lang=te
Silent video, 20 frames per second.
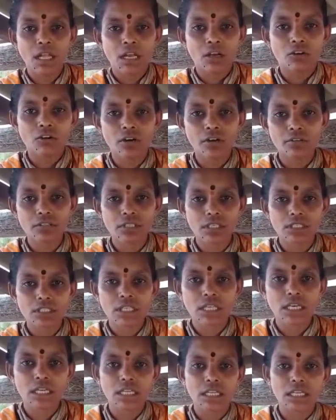గొడవ
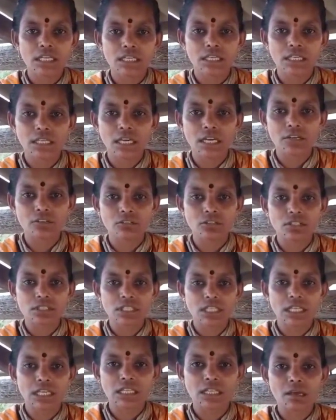చేశారయ్యా ఇంటికి అడుగొచ్చి
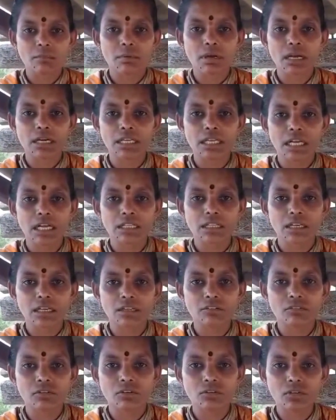లేదా పాడి
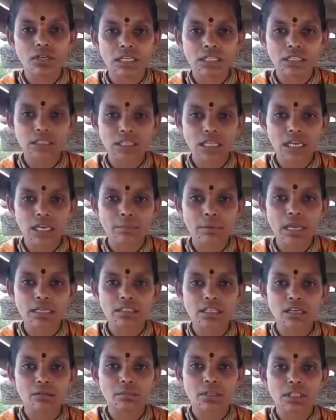కదలనివ్వను లేదా తెల్ల
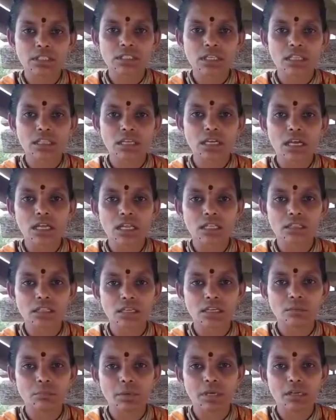కాగితాల మీద సంతకాలు
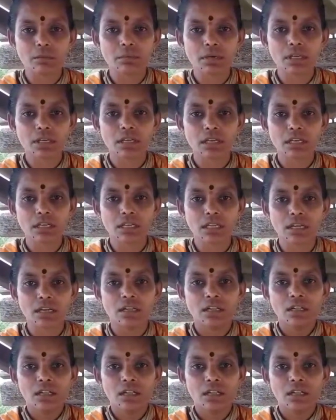అందరినీ పెట్టమన్నారయ్యా